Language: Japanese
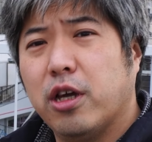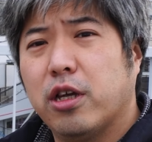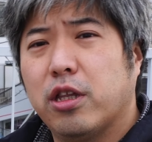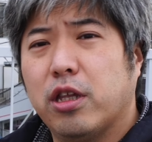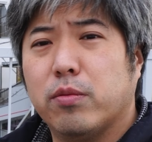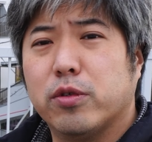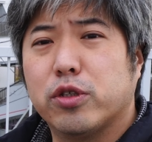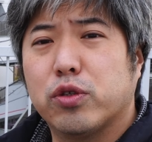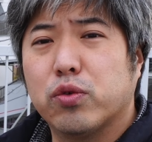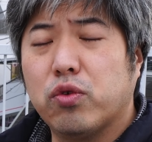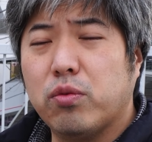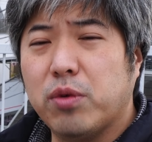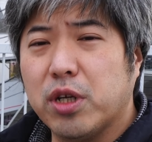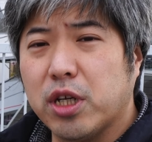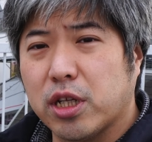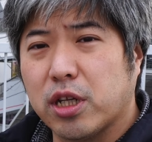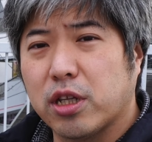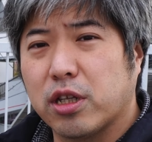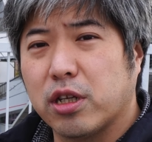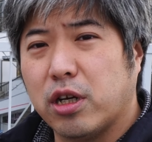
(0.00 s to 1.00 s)
でもそこま
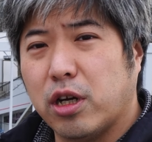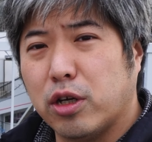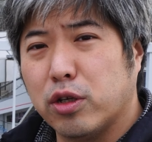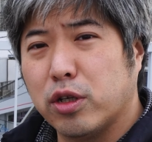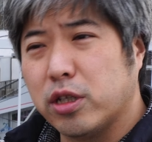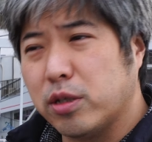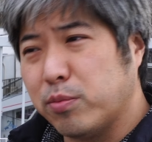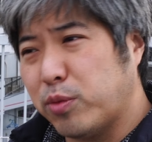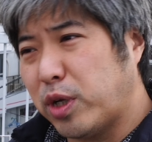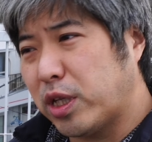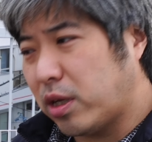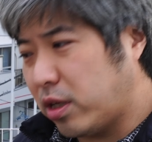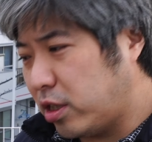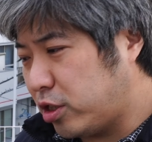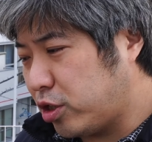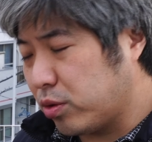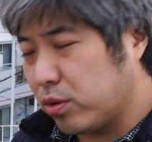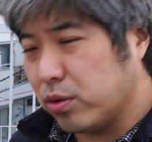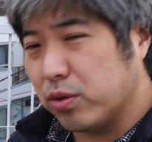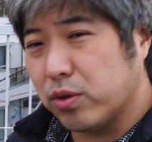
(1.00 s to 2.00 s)
でだったらまた
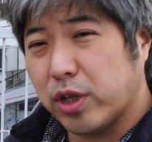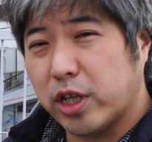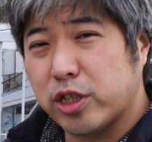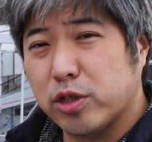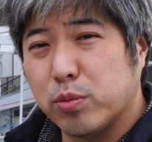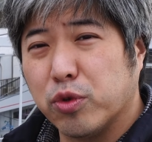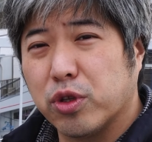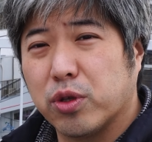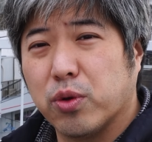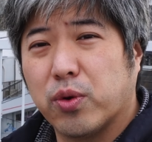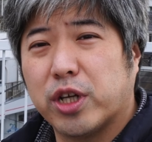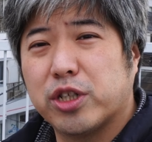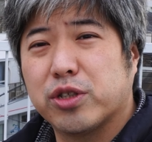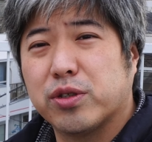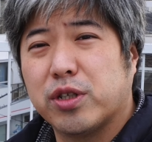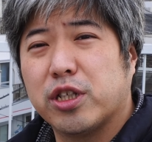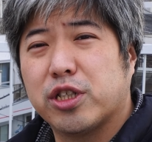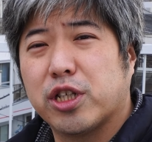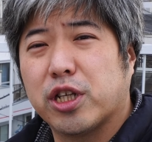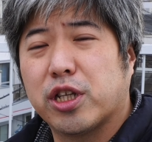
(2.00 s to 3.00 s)
ちょっと熱持っておかし
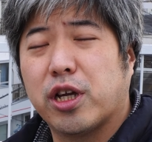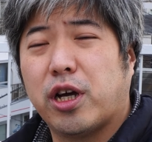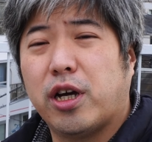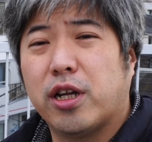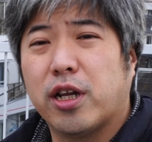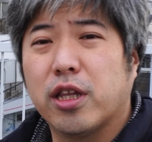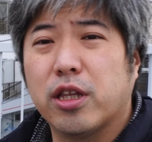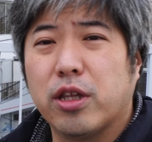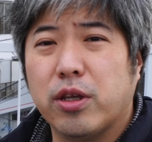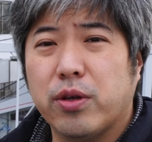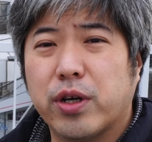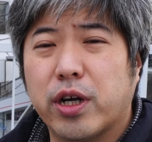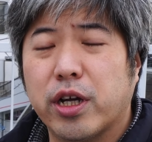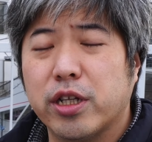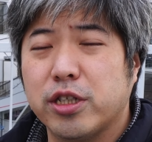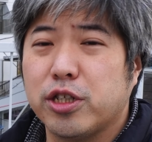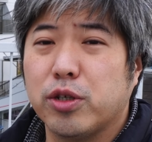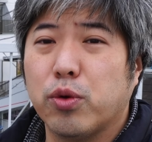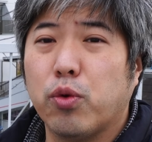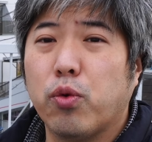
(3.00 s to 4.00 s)
くなっちゃったかなっていう感
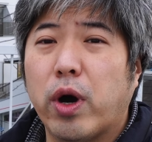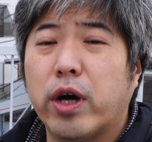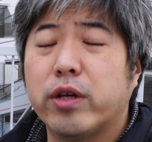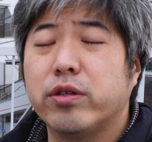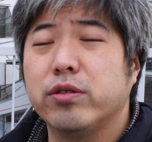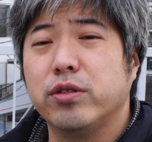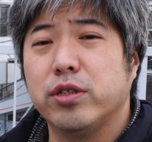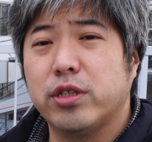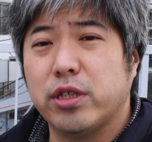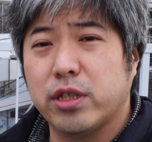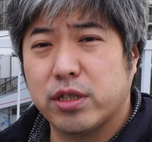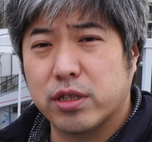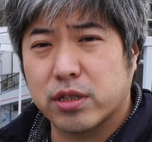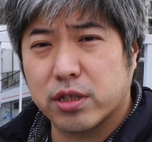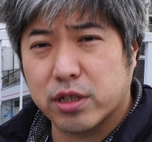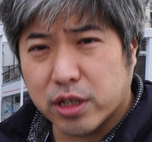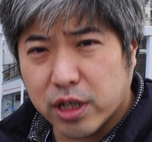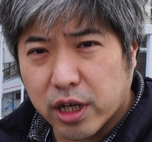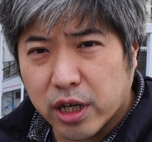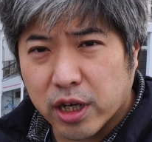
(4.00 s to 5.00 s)
じで終わるんです
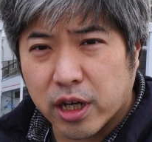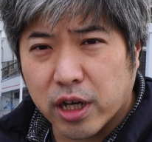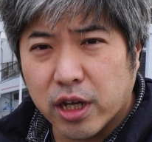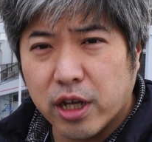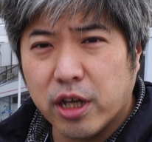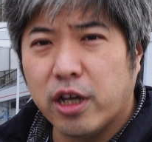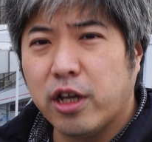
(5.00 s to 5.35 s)
が